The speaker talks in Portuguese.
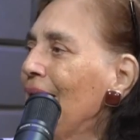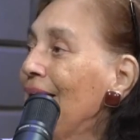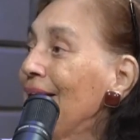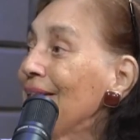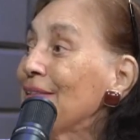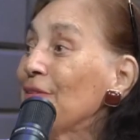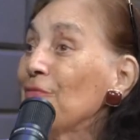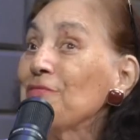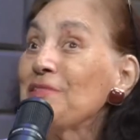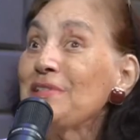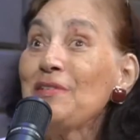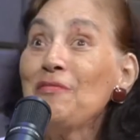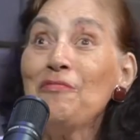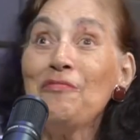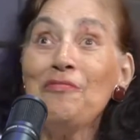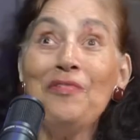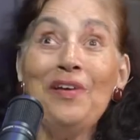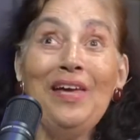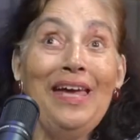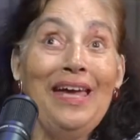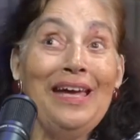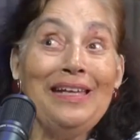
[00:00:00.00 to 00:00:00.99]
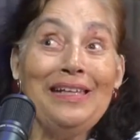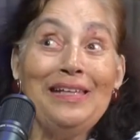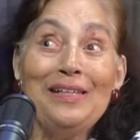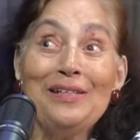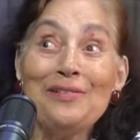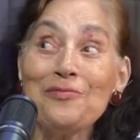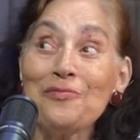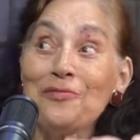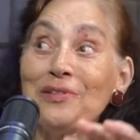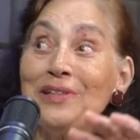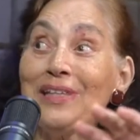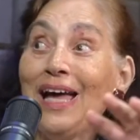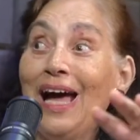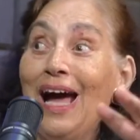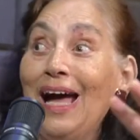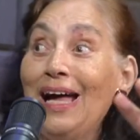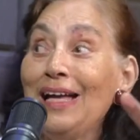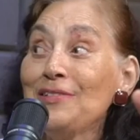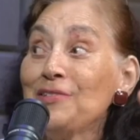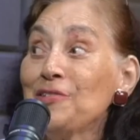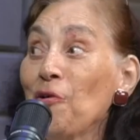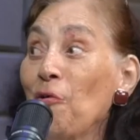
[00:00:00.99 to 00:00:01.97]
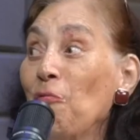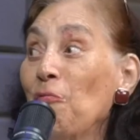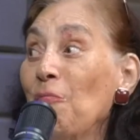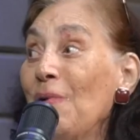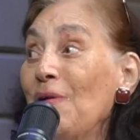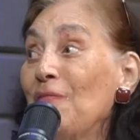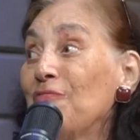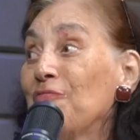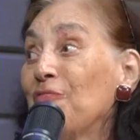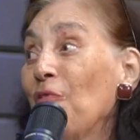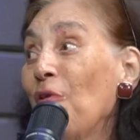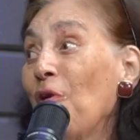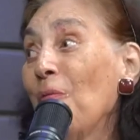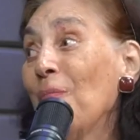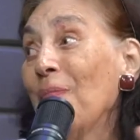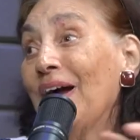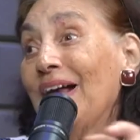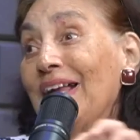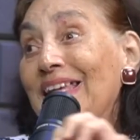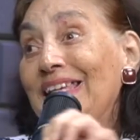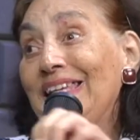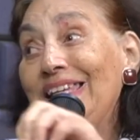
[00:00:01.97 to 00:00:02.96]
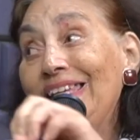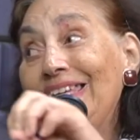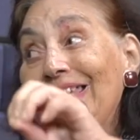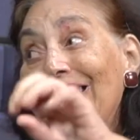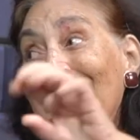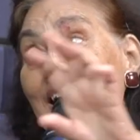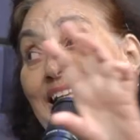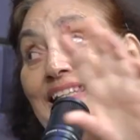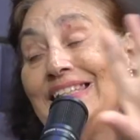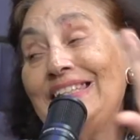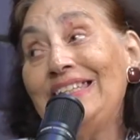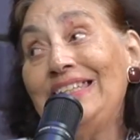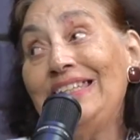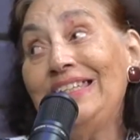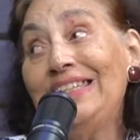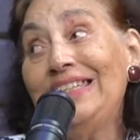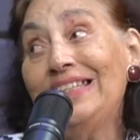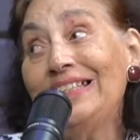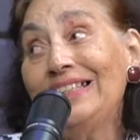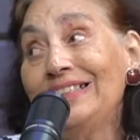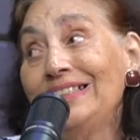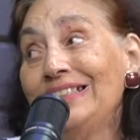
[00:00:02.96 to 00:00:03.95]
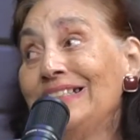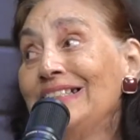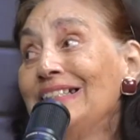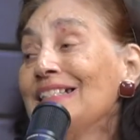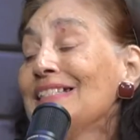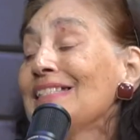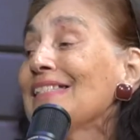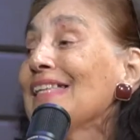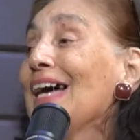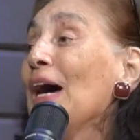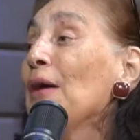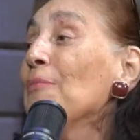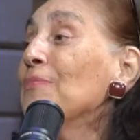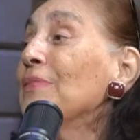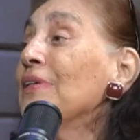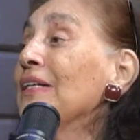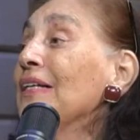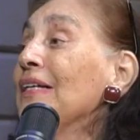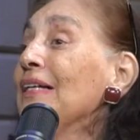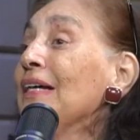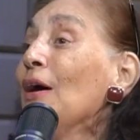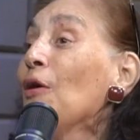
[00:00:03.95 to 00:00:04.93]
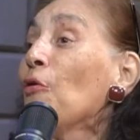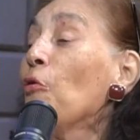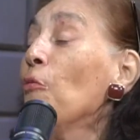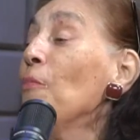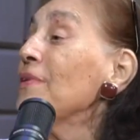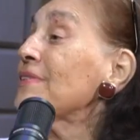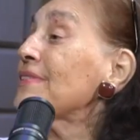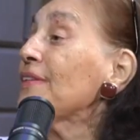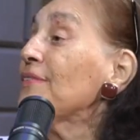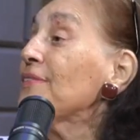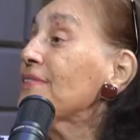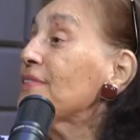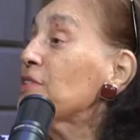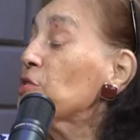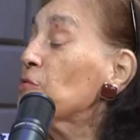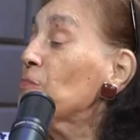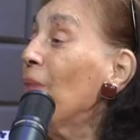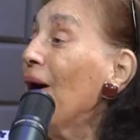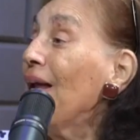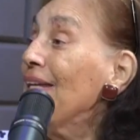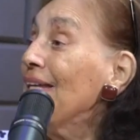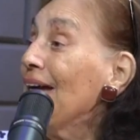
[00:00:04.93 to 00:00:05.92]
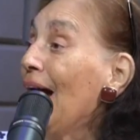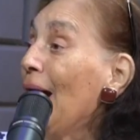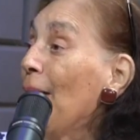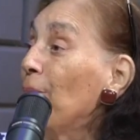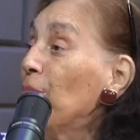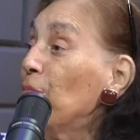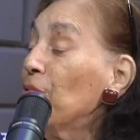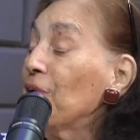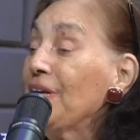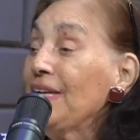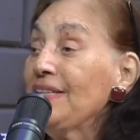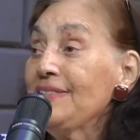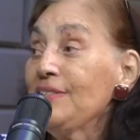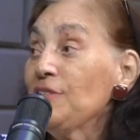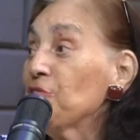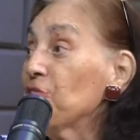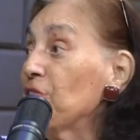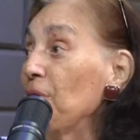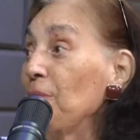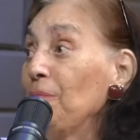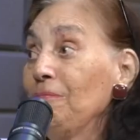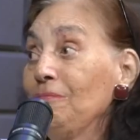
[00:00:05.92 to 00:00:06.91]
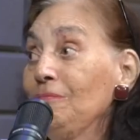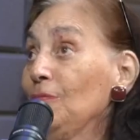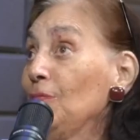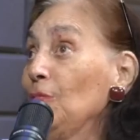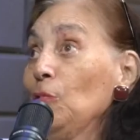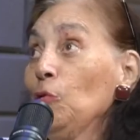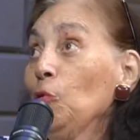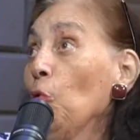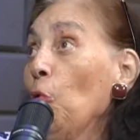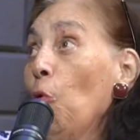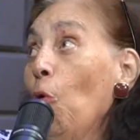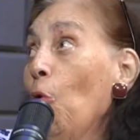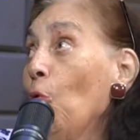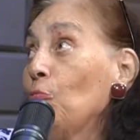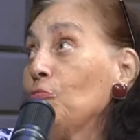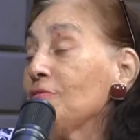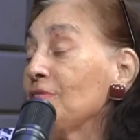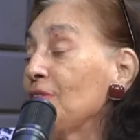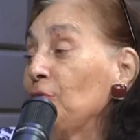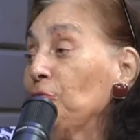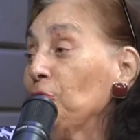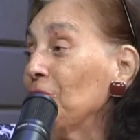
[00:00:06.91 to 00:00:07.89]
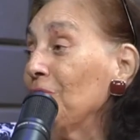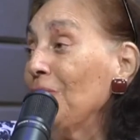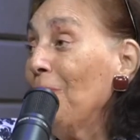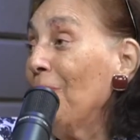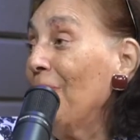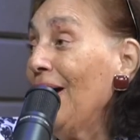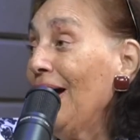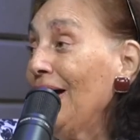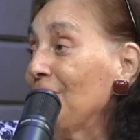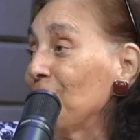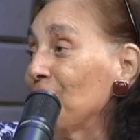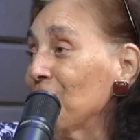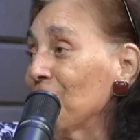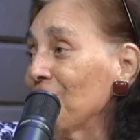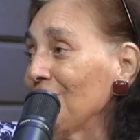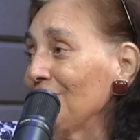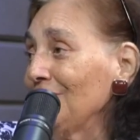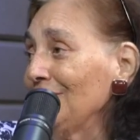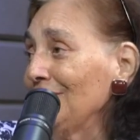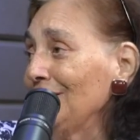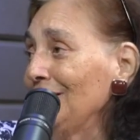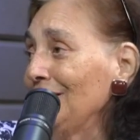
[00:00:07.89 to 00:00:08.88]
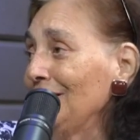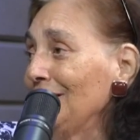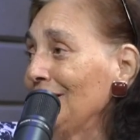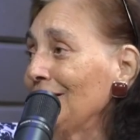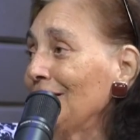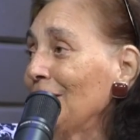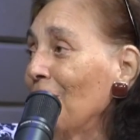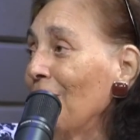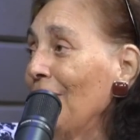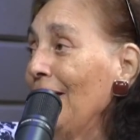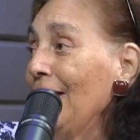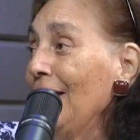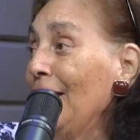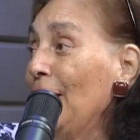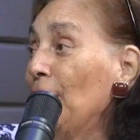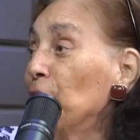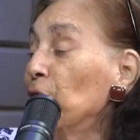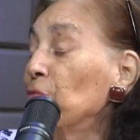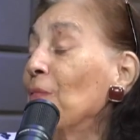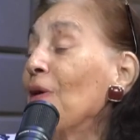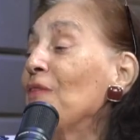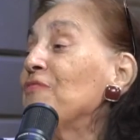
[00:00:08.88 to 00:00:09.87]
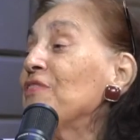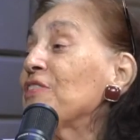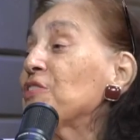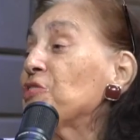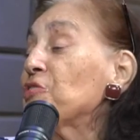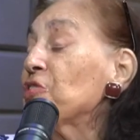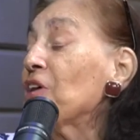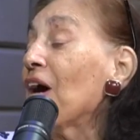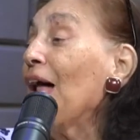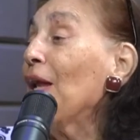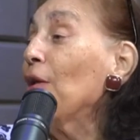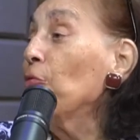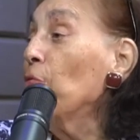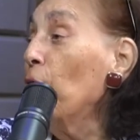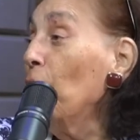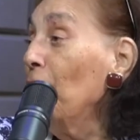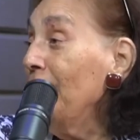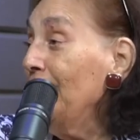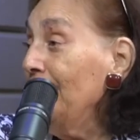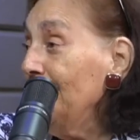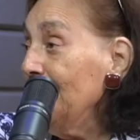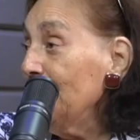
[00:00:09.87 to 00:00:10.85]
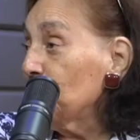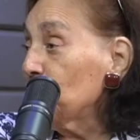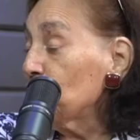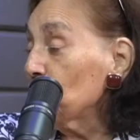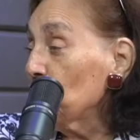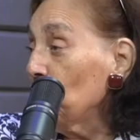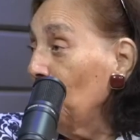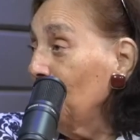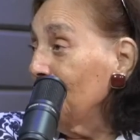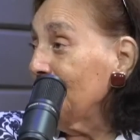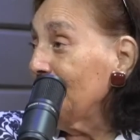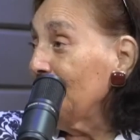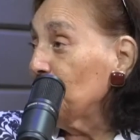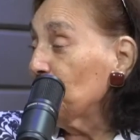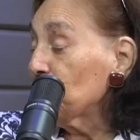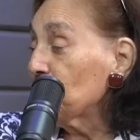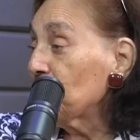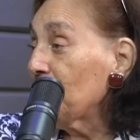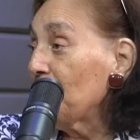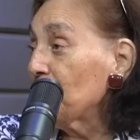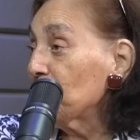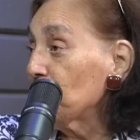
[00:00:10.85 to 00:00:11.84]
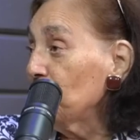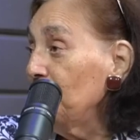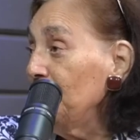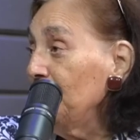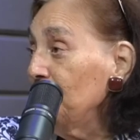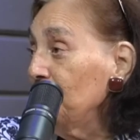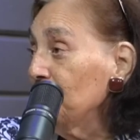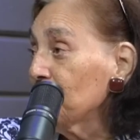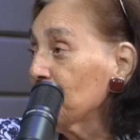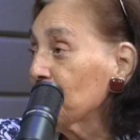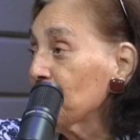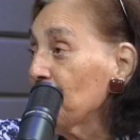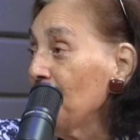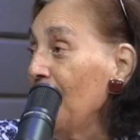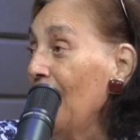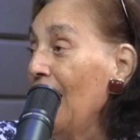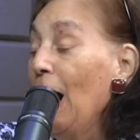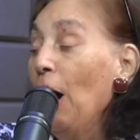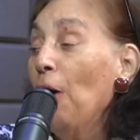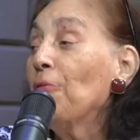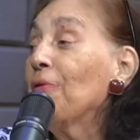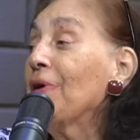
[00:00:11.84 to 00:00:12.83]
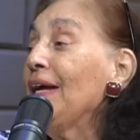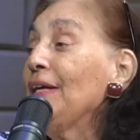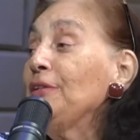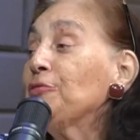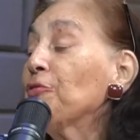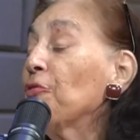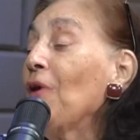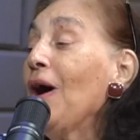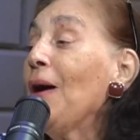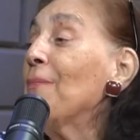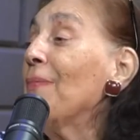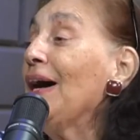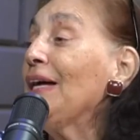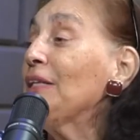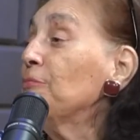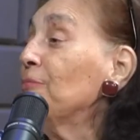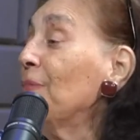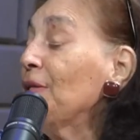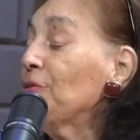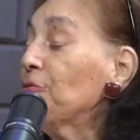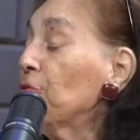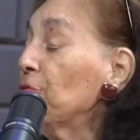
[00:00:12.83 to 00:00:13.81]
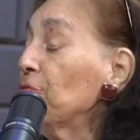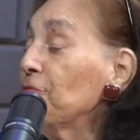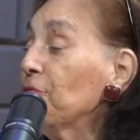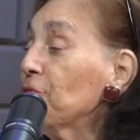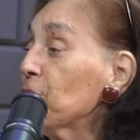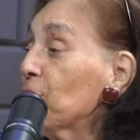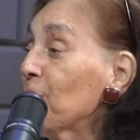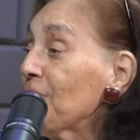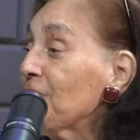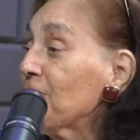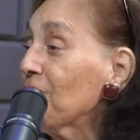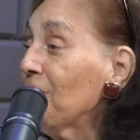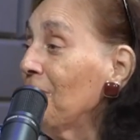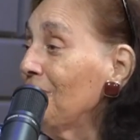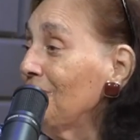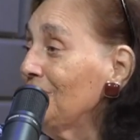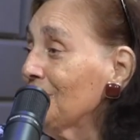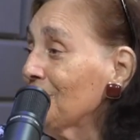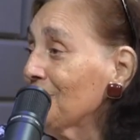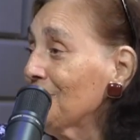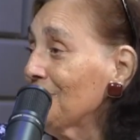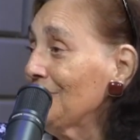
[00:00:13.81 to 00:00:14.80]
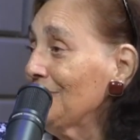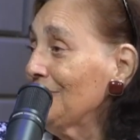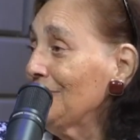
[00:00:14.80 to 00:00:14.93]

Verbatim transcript: Então você vê que isso está de alguma forma aqui e ali, sabe? começando a se espalhar, porque existem loucos em toda parte, não é? Numa festa de Halloween, anteontem, nos Estados Unidos, alguém entrou armado e matou duas pessoas.